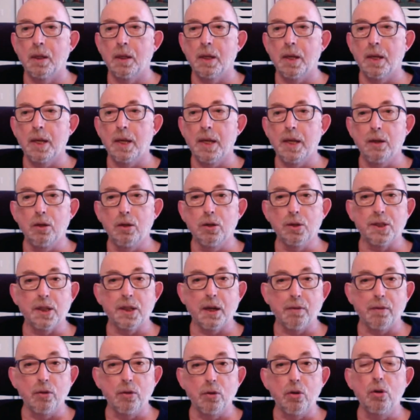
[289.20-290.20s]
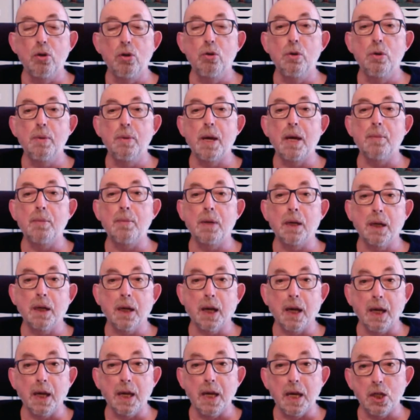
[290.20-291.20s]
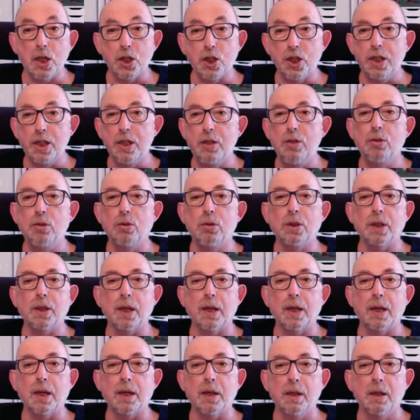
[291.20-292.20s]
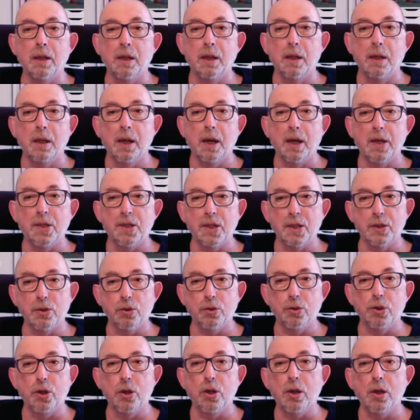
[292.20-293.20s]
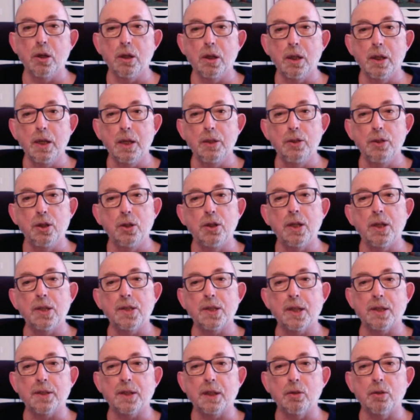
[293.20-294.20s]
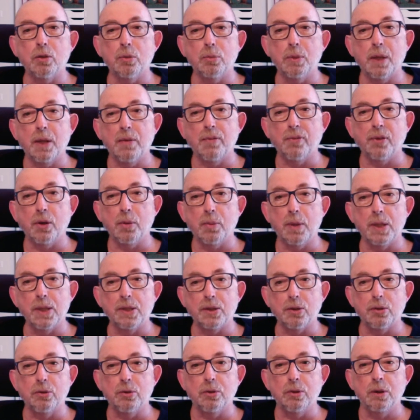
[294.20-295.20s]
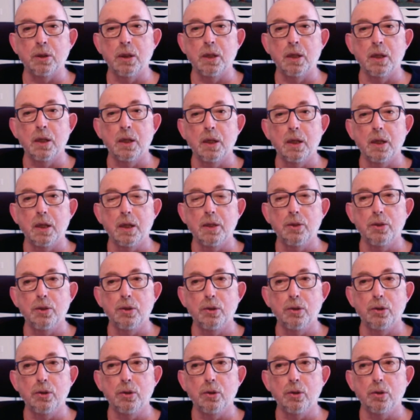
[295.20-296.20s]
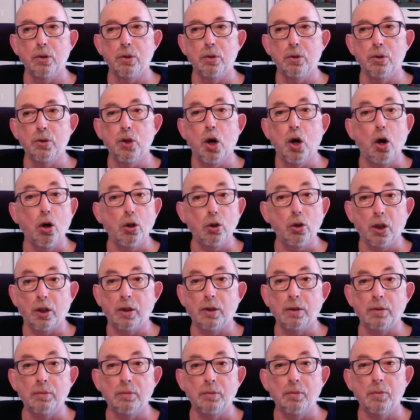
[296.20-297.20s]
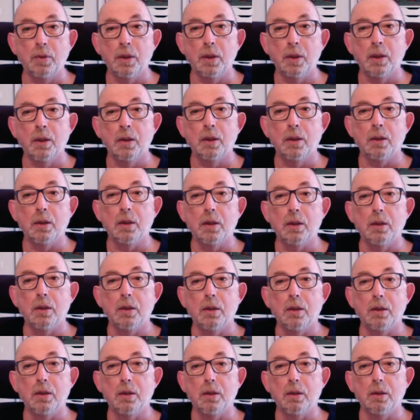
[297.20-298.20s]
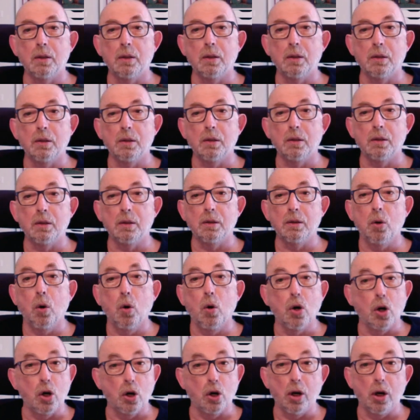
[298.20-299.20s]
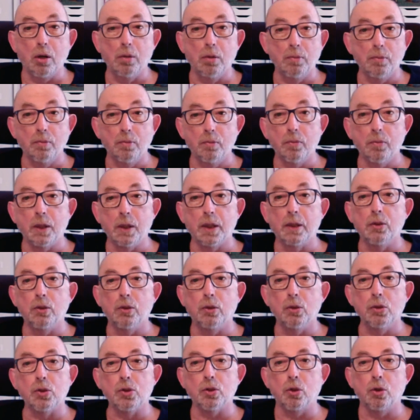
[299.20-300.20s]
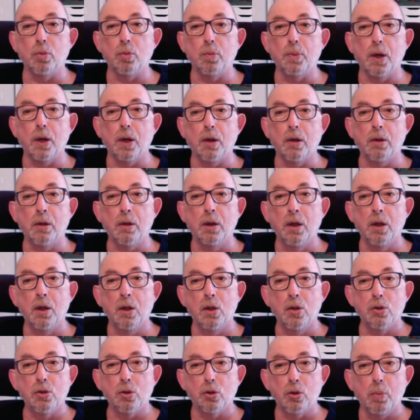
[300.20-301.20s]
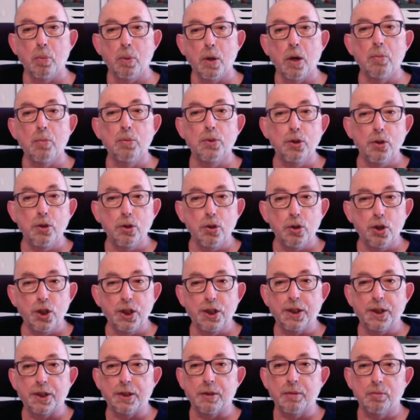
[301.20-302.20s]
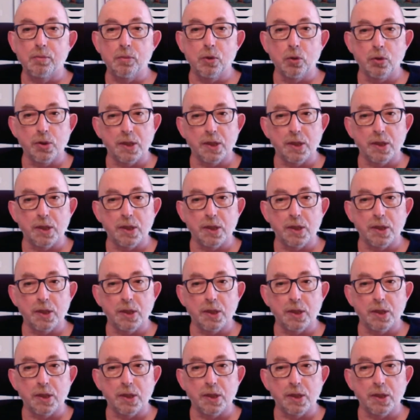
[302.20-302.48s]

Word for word: Et le cerveau lui-même réagit donc à, ces odeurs et donne un certain nombre d'informations et de d'ordres euh, au corps. Hein, donc sur le plan sur le plan biologique.